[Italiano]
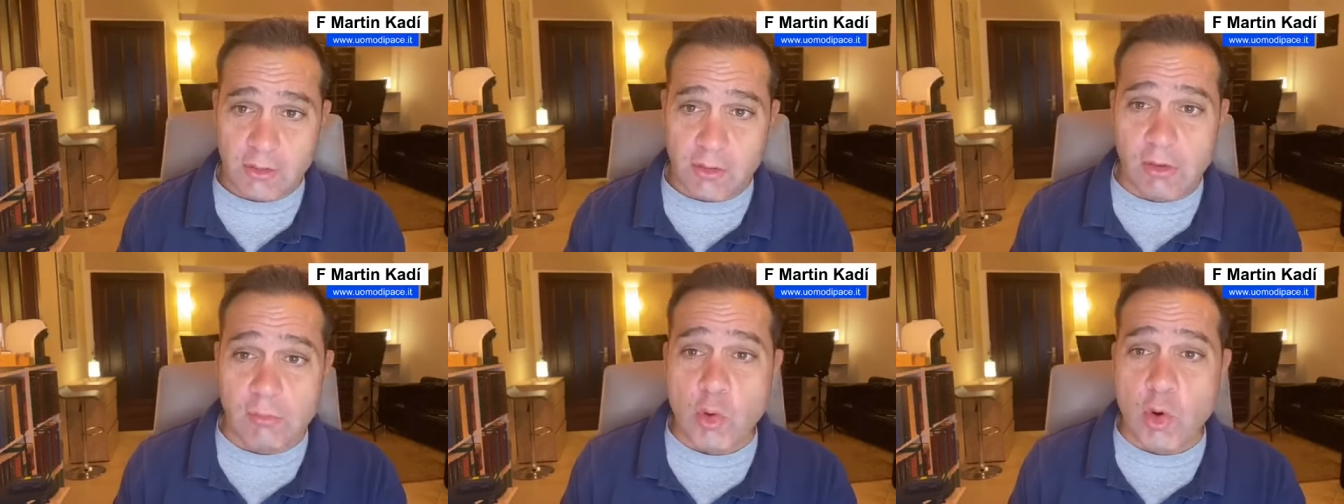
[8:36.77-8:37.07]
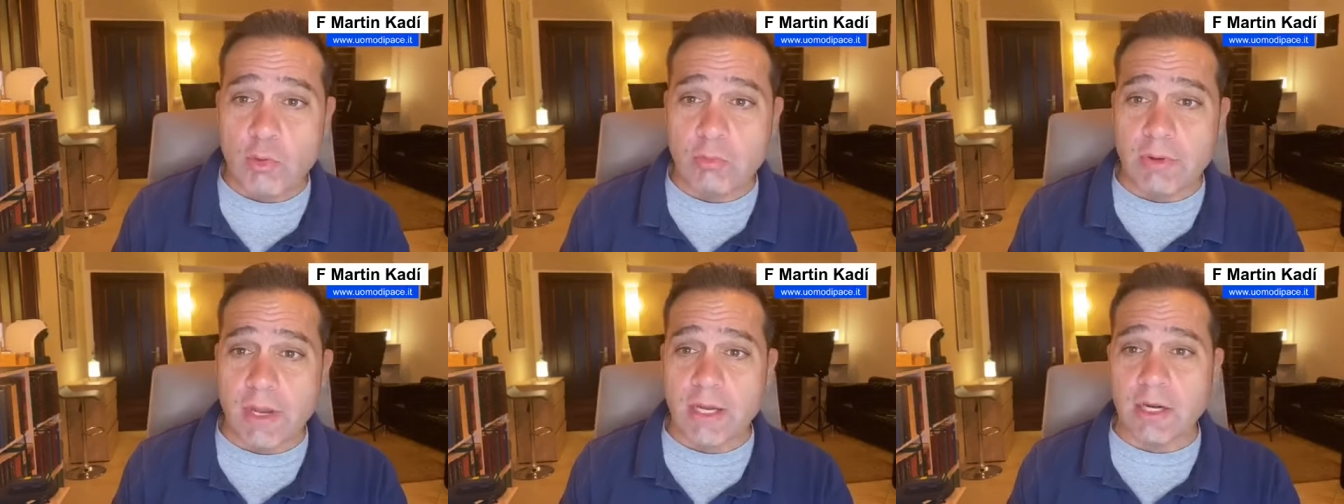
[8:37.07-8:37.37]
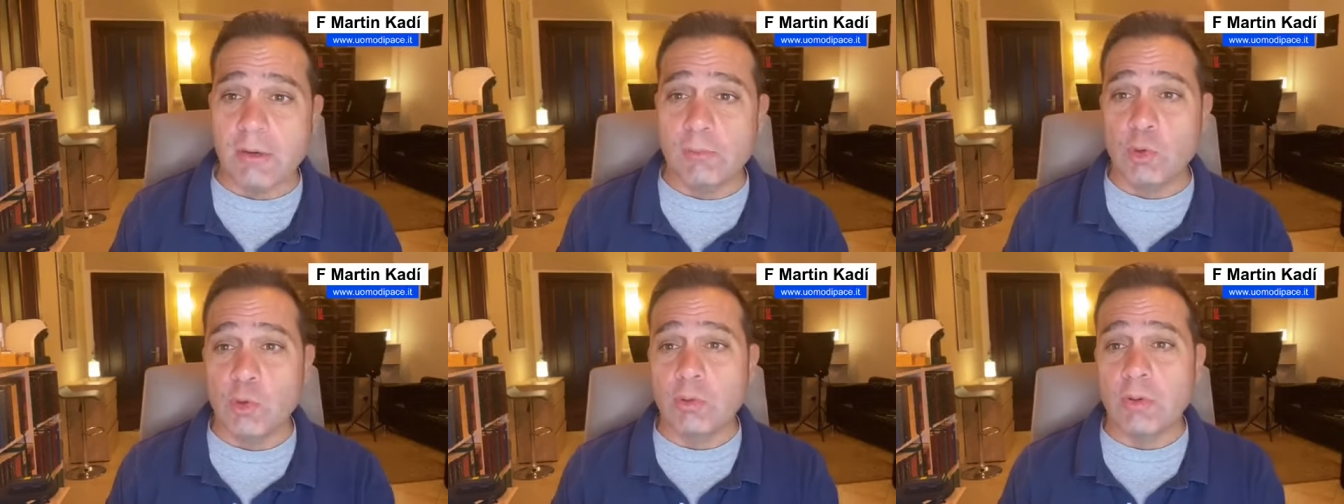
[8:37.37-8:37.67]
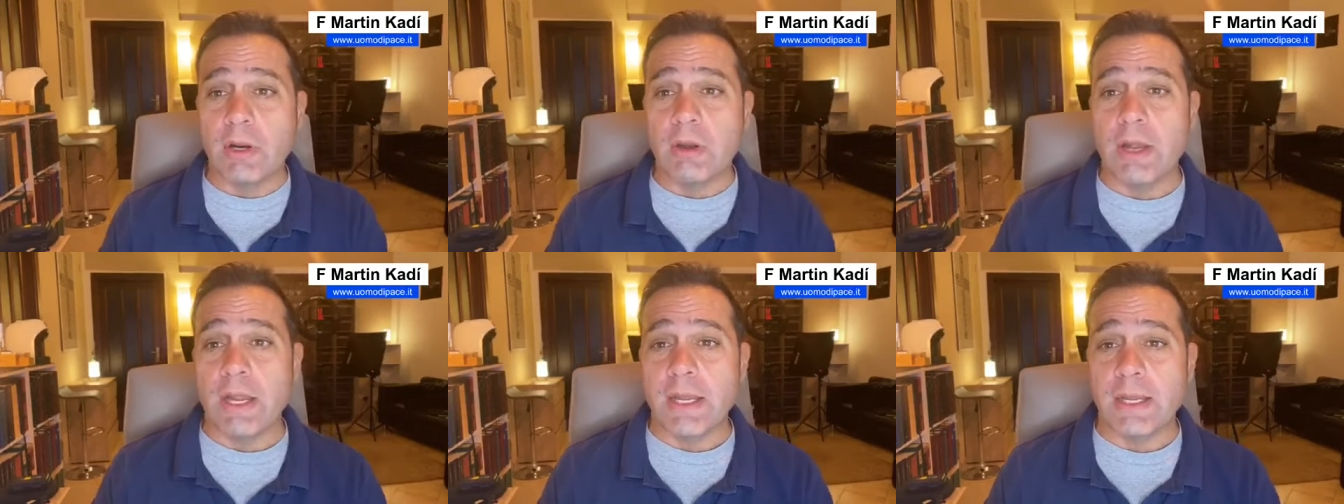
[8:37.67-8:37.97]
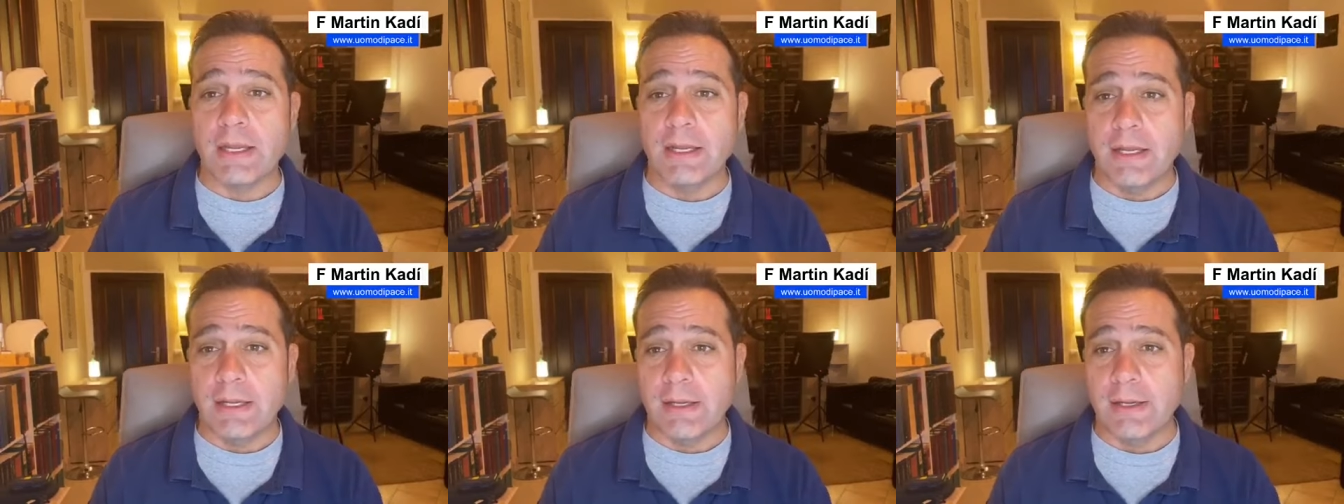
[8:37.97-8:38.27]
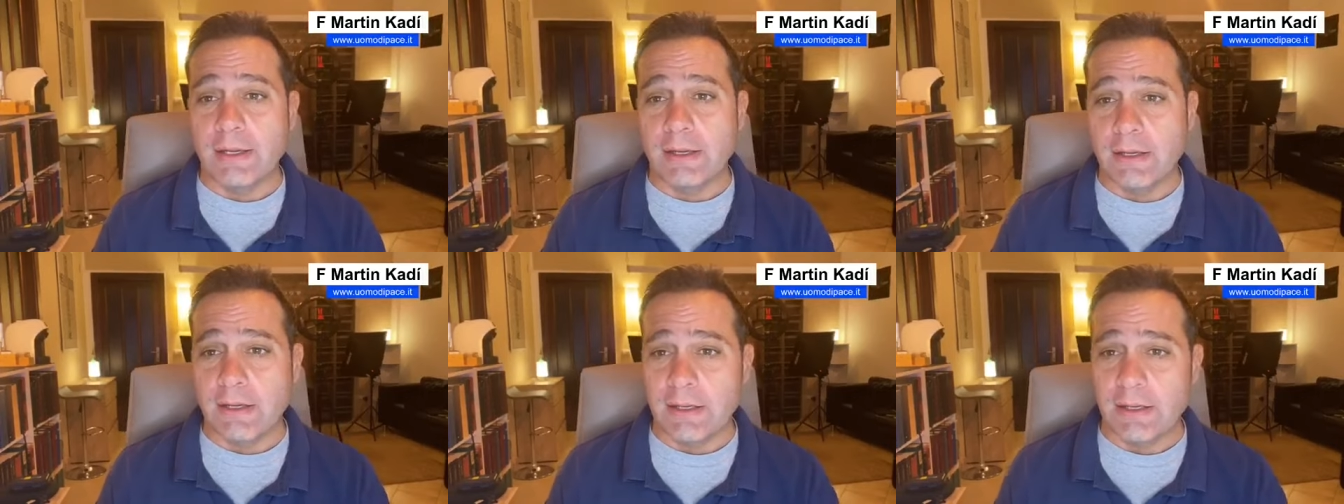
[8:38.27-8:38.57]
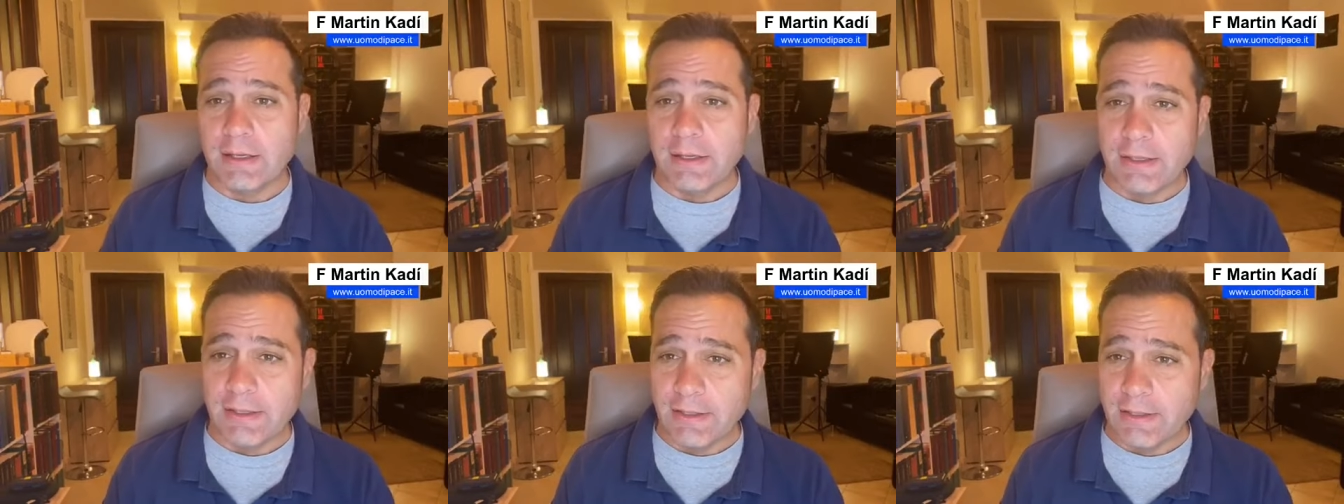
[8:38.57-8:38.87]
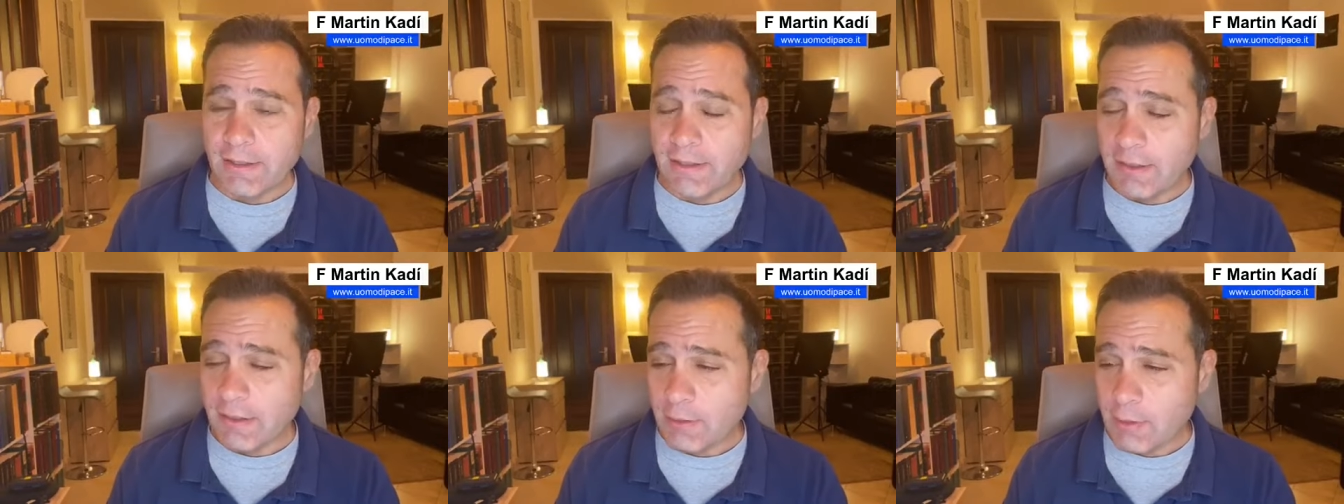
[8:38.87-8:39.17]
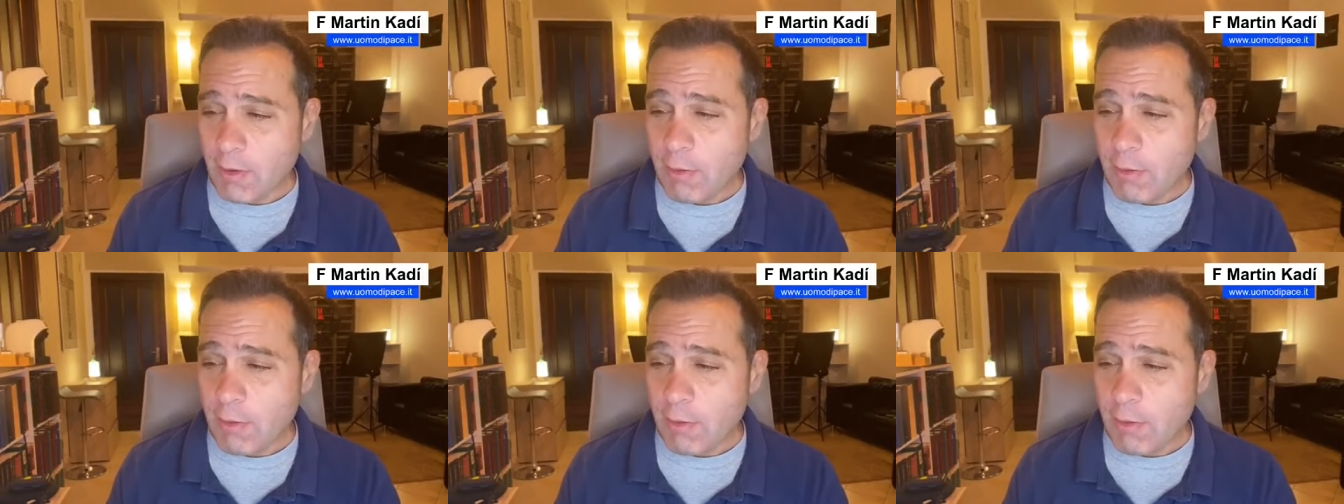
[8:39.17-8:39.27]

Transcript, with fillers: Comunque, comunque, eh, eh,